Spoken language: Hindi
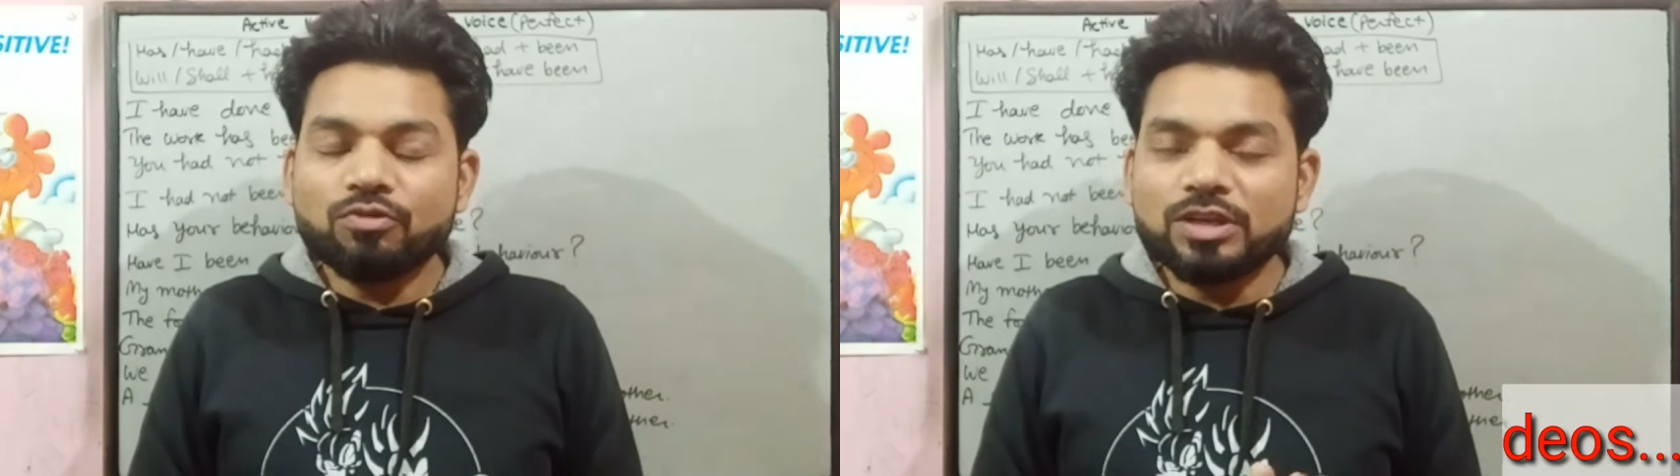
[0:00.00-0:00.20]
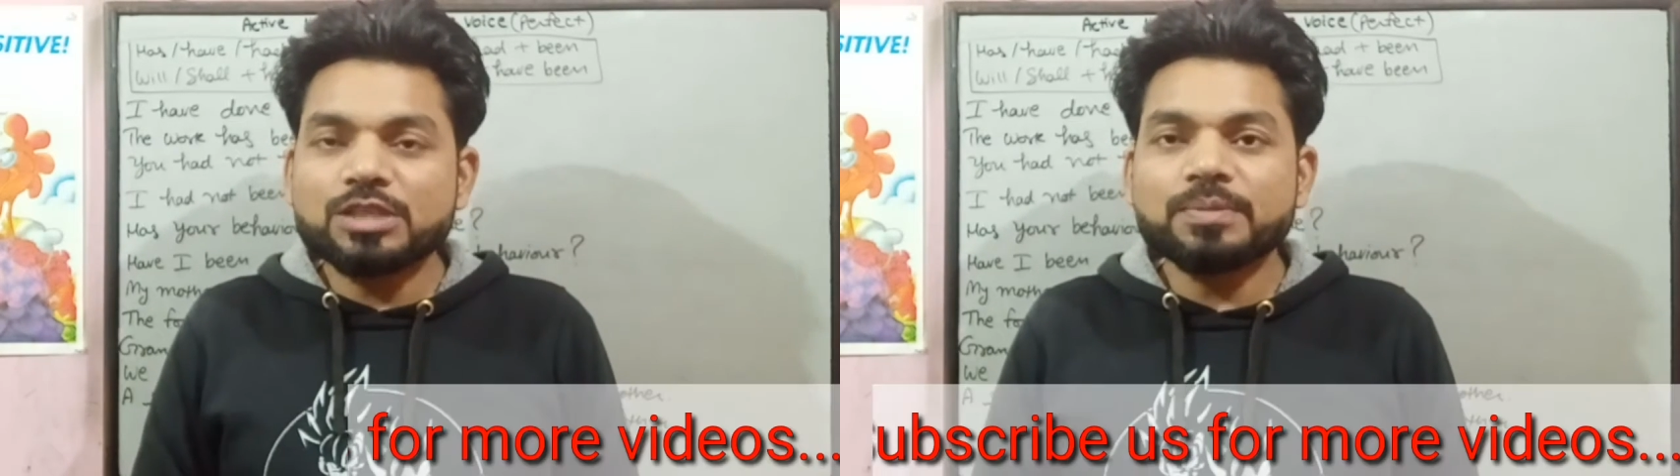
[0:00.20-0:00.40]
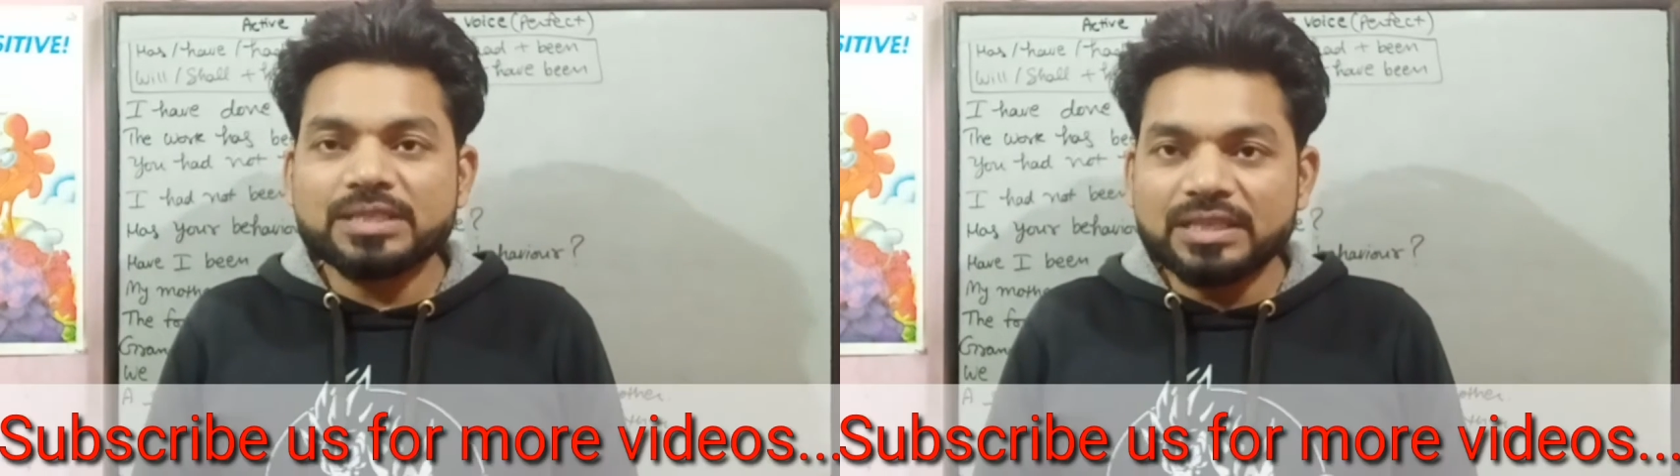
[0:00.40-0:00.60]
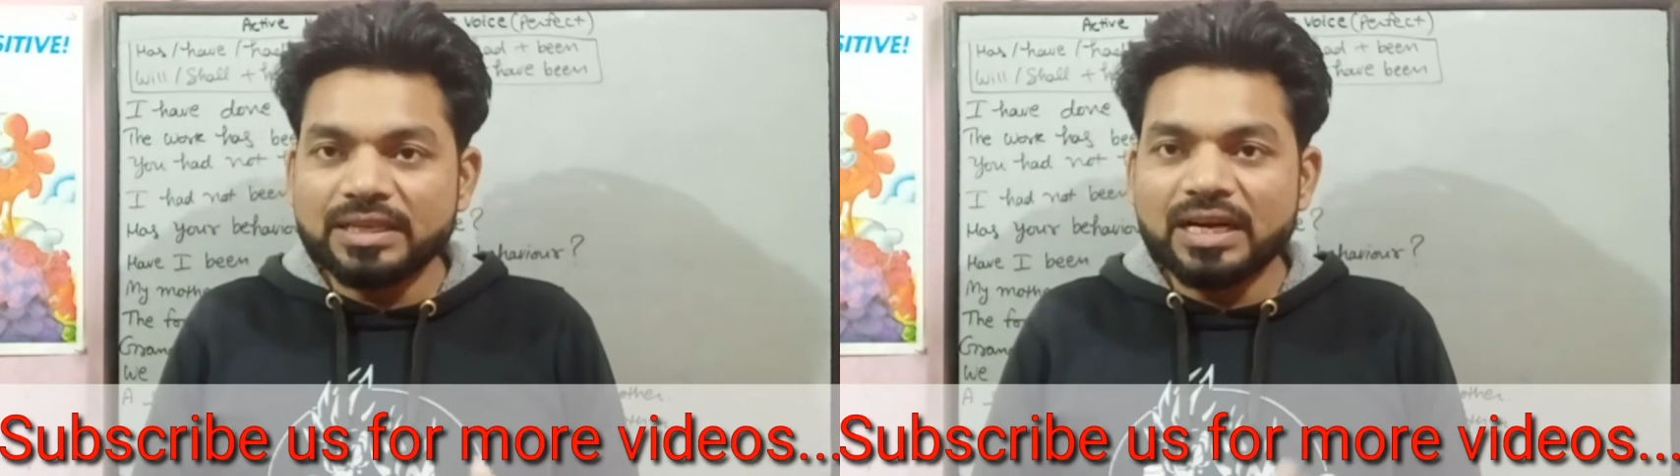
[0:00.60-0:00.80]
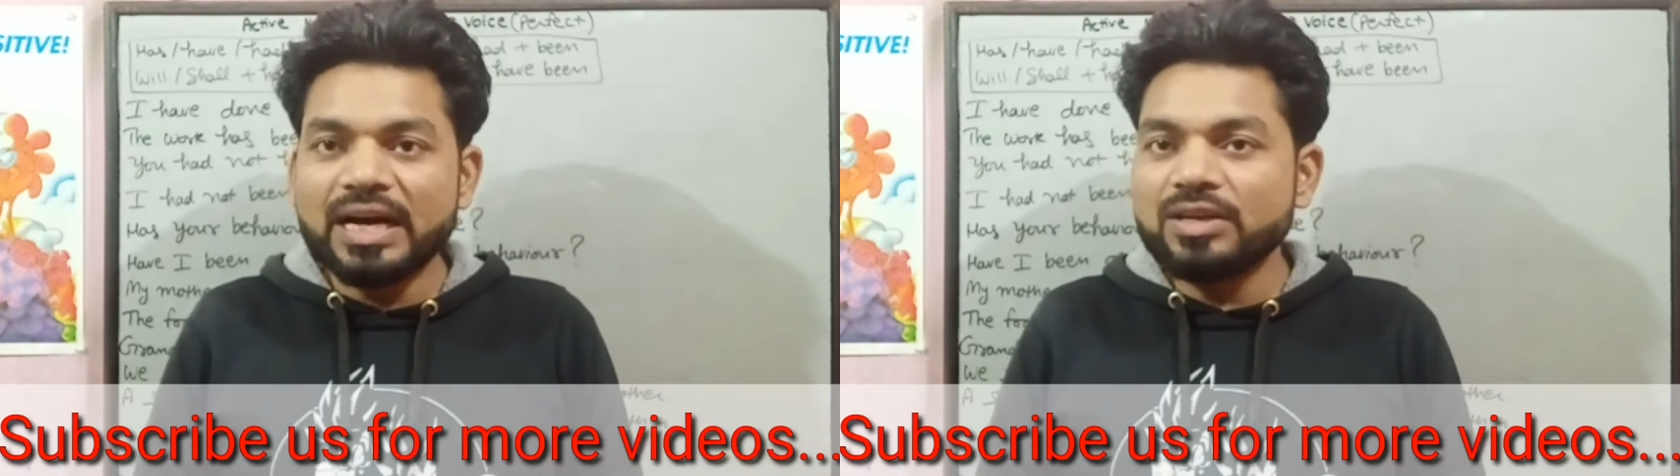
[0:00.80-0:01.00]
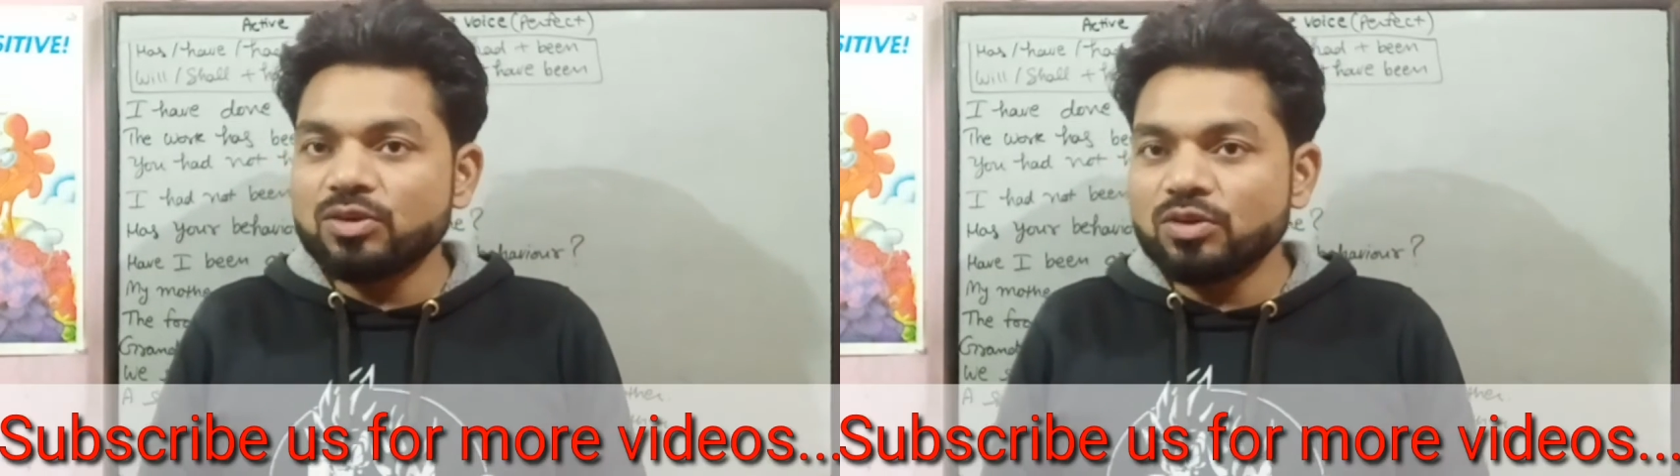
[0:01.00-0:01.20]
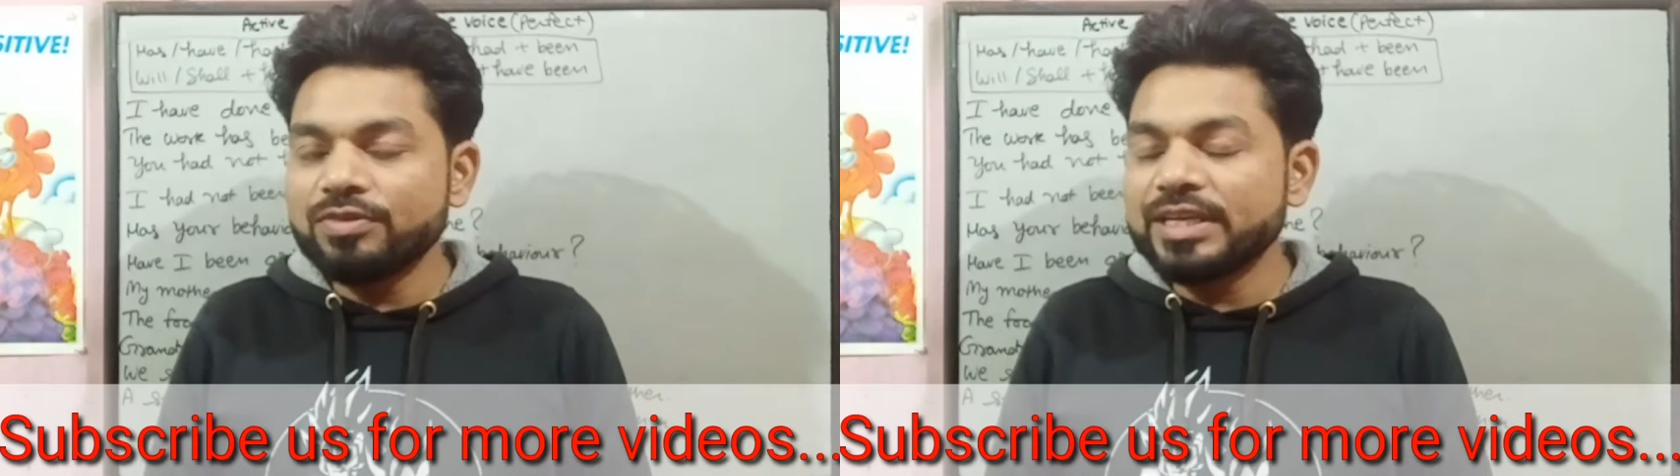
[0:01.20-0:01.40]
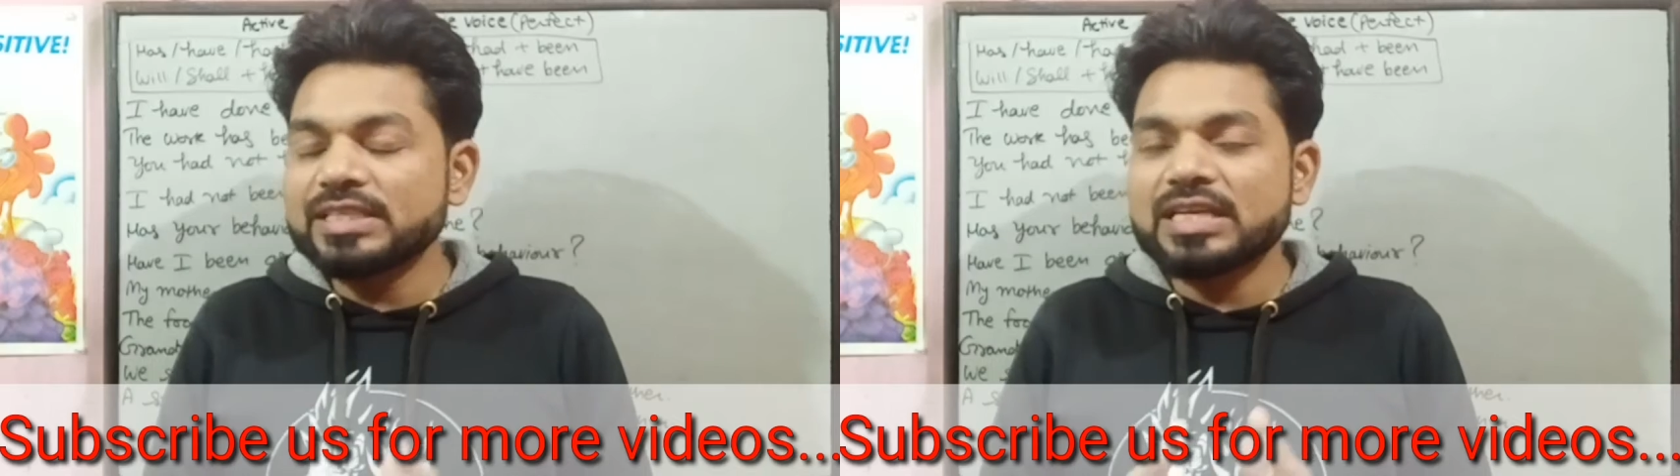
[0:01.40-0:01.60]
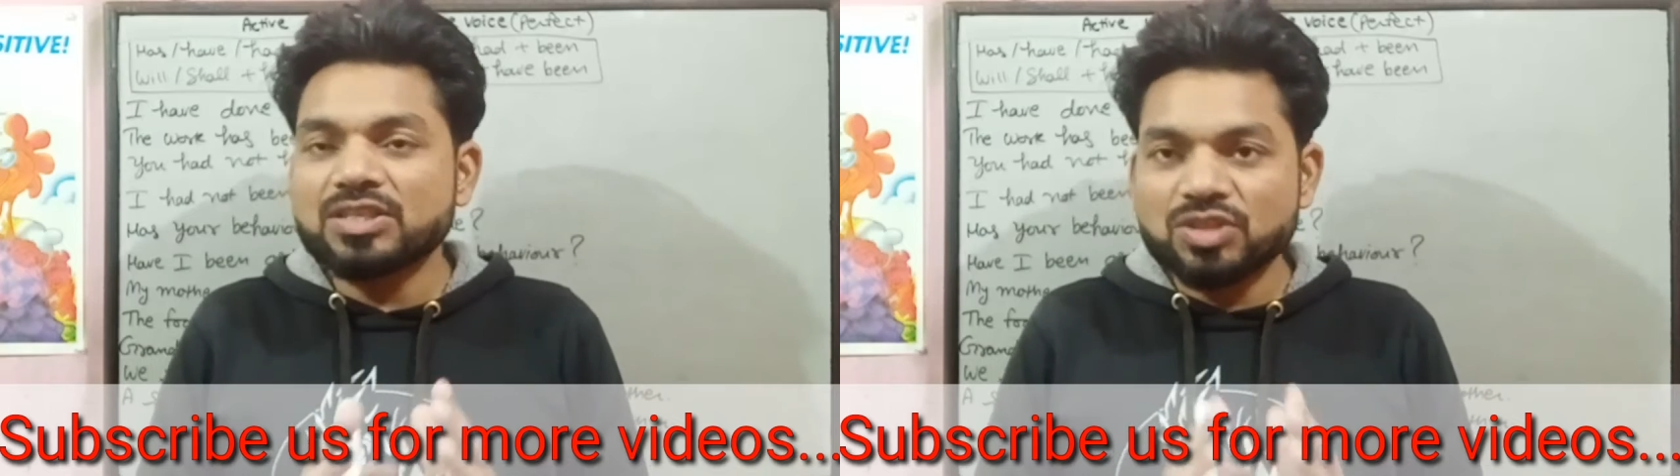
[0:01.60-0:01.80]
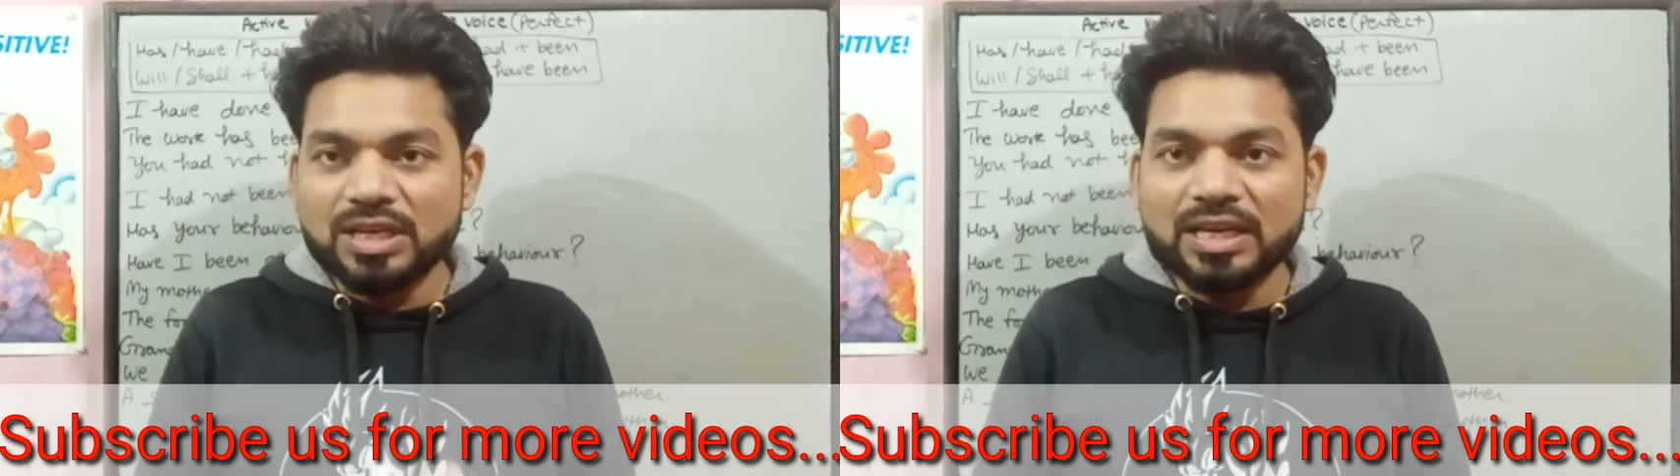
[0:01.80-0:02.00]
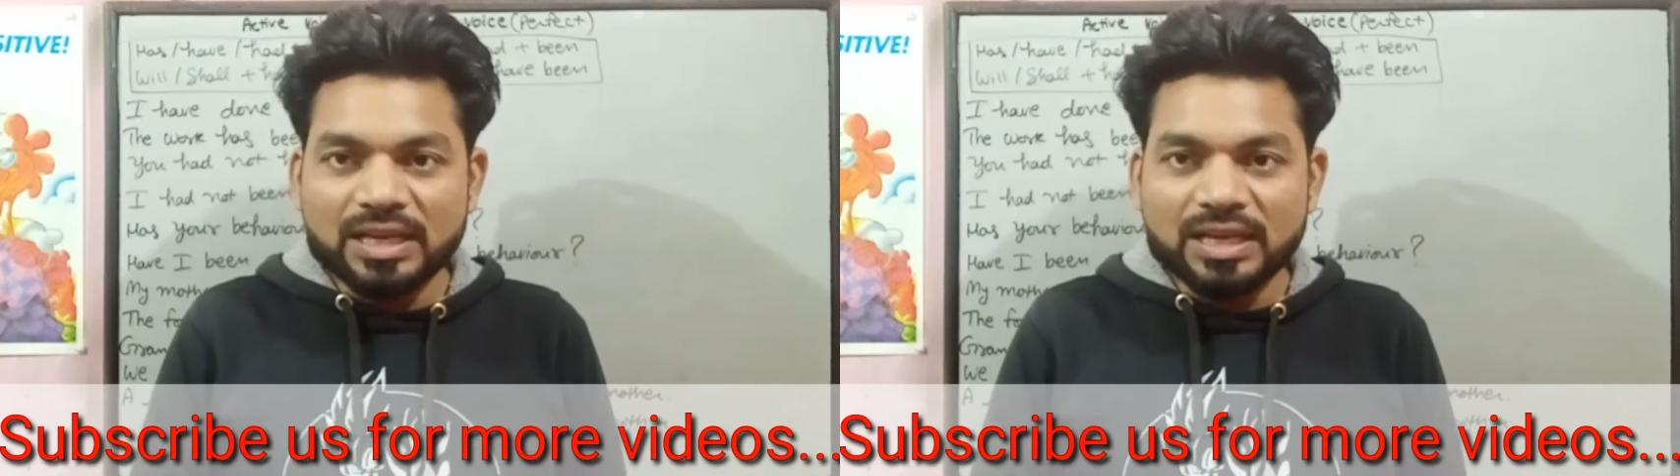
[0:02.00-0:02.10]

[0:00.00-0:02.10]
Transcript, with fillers: फर्स्ट पर्सन आई और वी के साथ शेल